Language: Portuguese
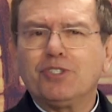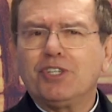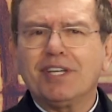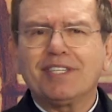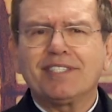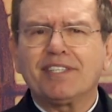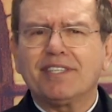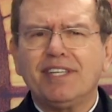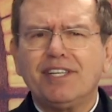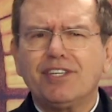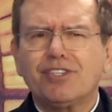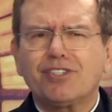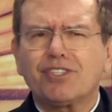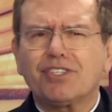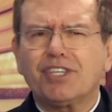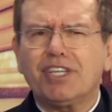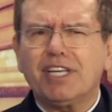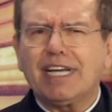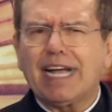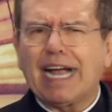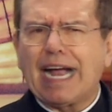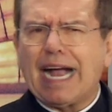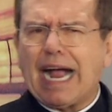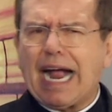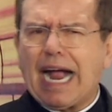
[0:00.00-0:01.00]
existe
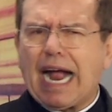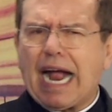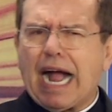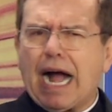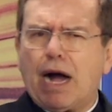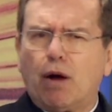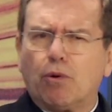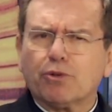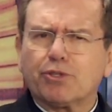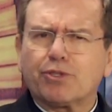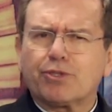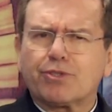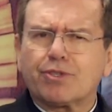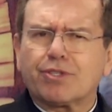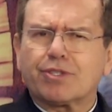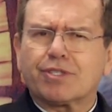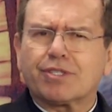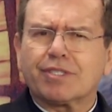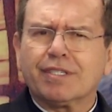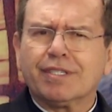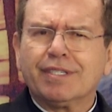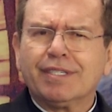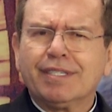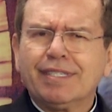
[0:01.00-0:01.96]
caos,